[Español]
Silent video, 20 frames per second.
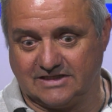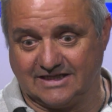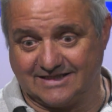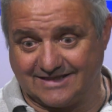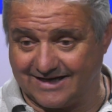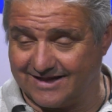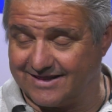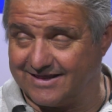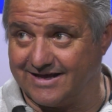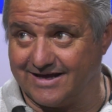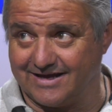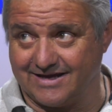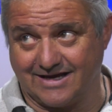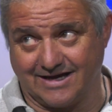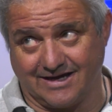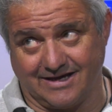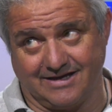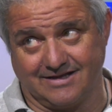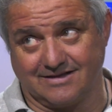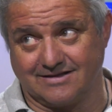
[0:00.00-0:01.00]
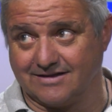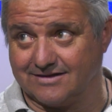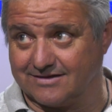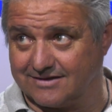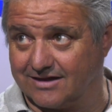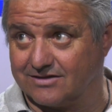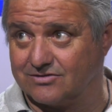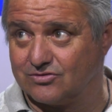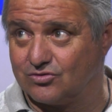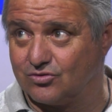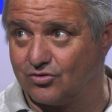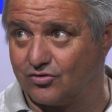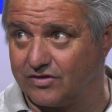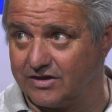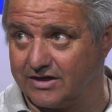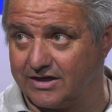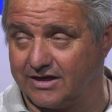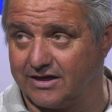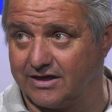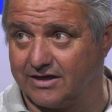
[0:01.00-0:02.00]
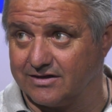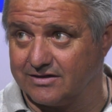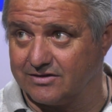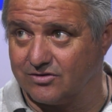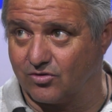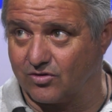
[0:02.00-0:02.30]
detrás de ella intentando de,